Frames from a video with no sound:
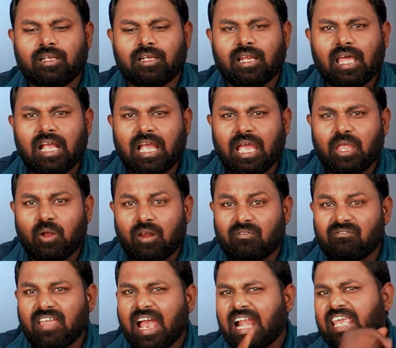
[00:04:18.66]
மட்டும் இல்லை கையோட
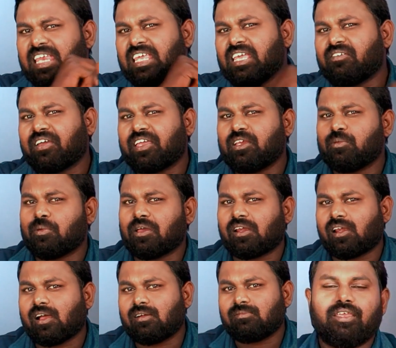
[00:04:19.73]
வேலையை நீங்கள் வாங்கிட்டு
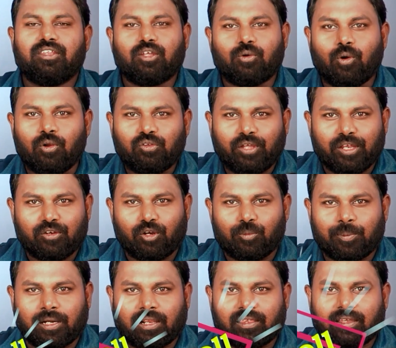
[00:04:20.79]
போயிடலாம் இந்த கோர்ஸை
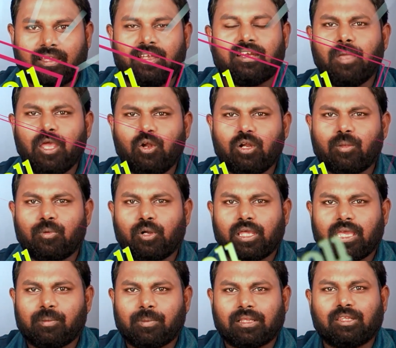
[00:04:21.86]
என்ரோல் பண்ணுறதுக்கு மேலும்
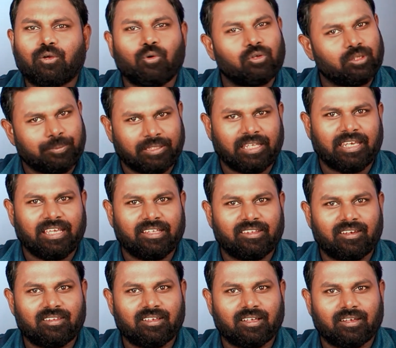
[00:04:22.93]
நம்மளுடைய மற்ற கோர்ஸை பற்றி நீங்கள்
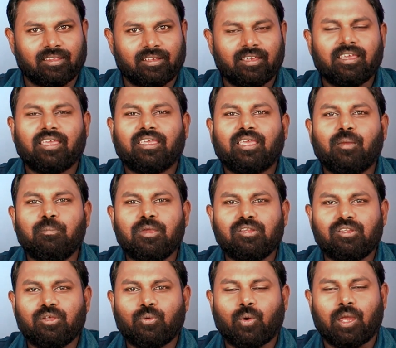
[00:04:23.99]
தெரிஞ்சுக்கிறதுக்கு
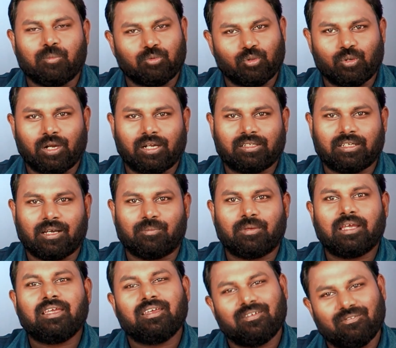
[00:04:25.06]
எம்இசி கோயம்புத்தூர் டாட்
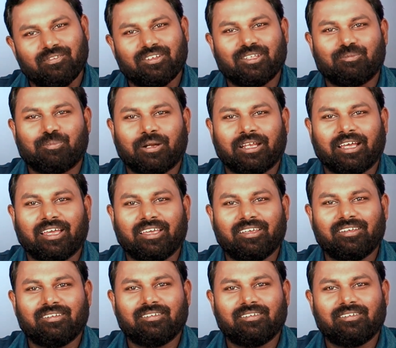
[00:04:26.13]
காமை விசிட் பண்ணுங்கள்